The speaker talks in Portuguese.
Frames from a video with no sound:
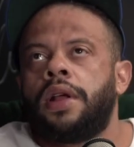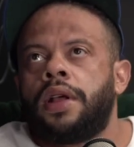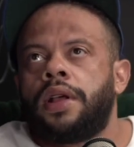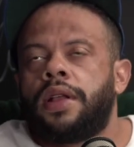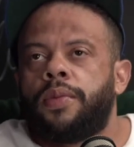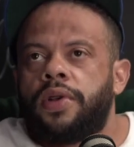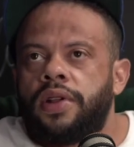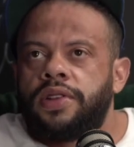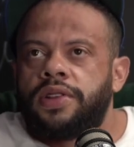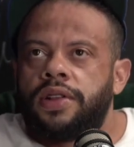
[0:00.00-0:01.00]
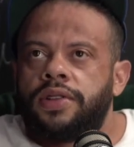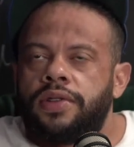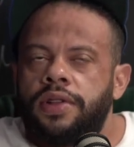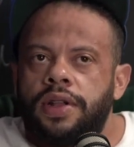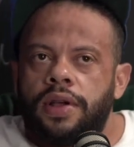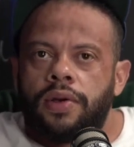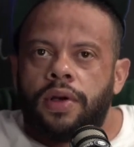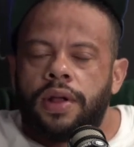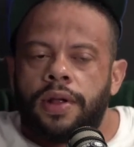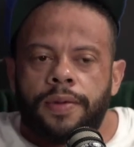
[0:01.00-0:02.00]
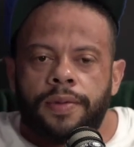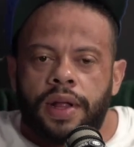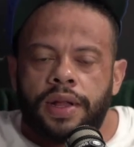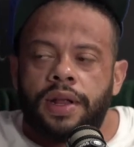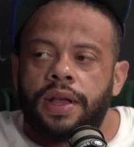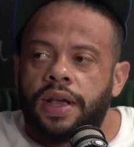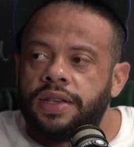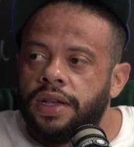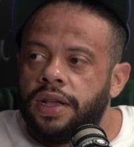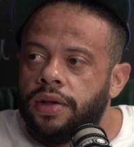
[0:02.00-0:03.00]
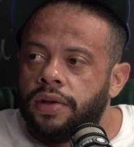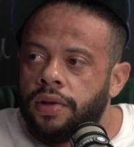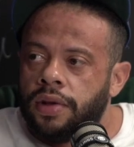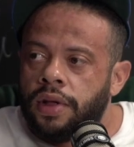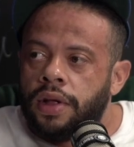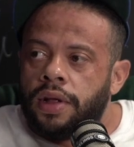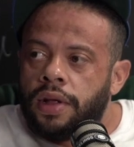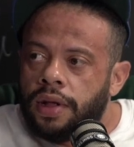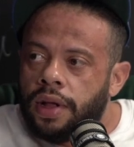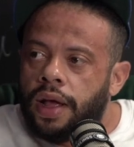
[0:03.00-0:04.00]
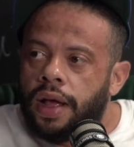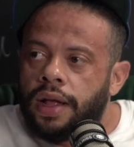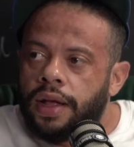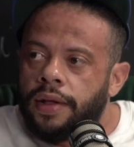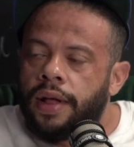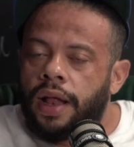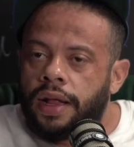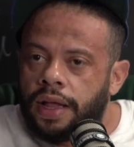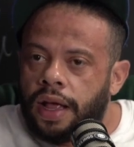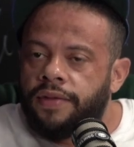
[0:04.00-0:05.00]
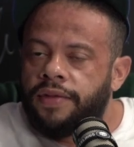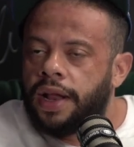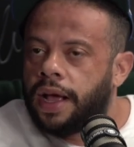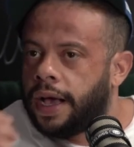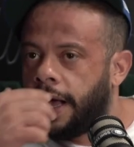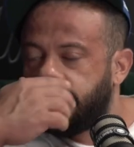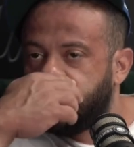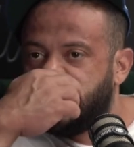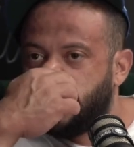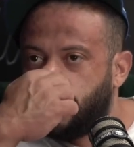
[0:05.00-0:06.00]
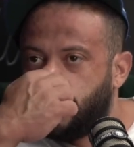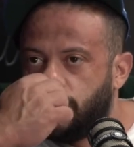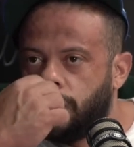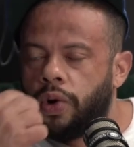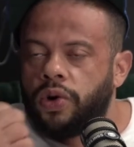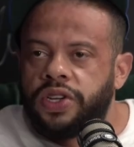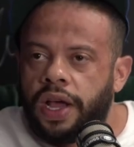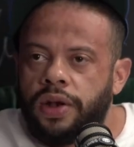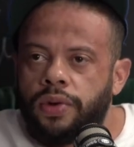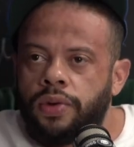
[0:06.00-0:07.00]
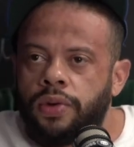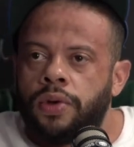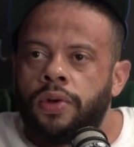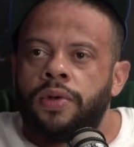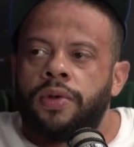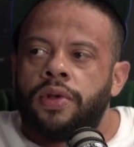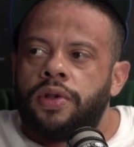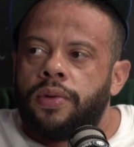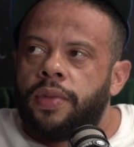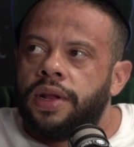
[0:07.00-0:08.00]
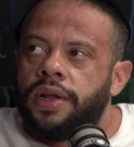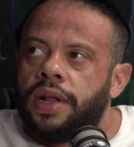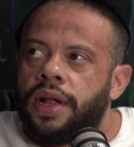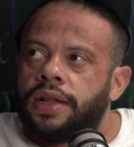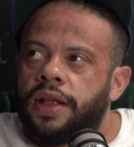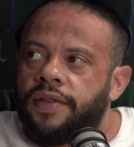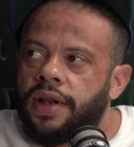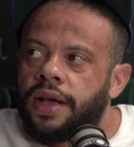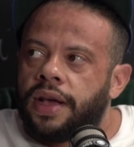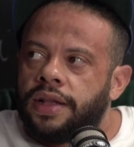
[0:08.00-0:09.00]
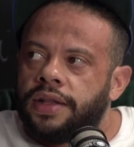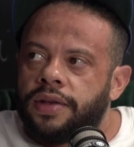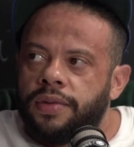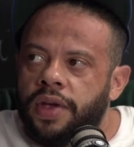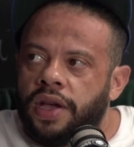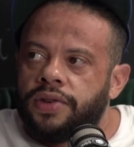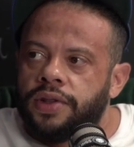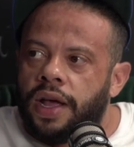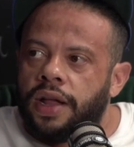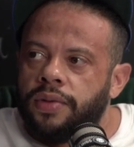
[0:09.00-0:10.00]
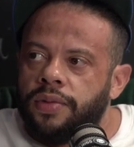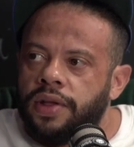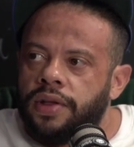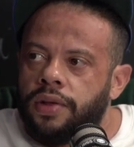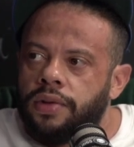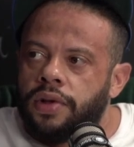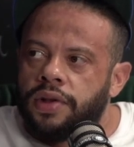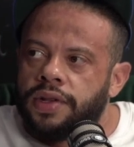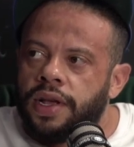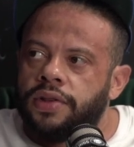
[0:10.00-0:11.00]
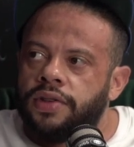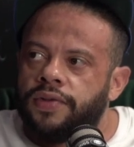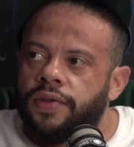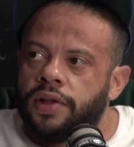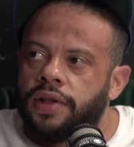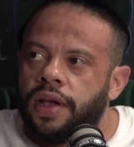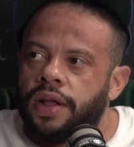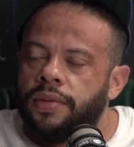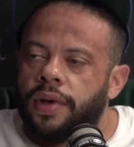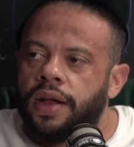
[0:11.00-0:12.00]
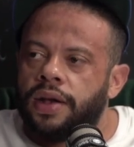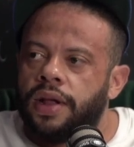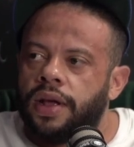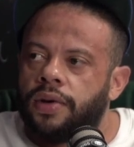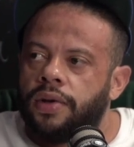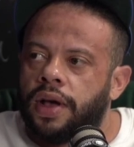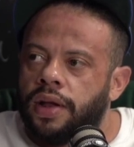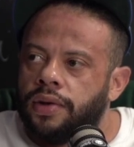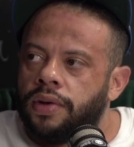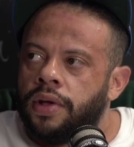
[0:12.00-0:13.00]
que tá morando nos Estados Unidos agora, a Dani Castilho. Ah, Dani. É, ela tava na casa, o Rogério, o marido dela, tava na casa, que me ajudaram e me trouxeram de volta, reanimaram, né? Colocaram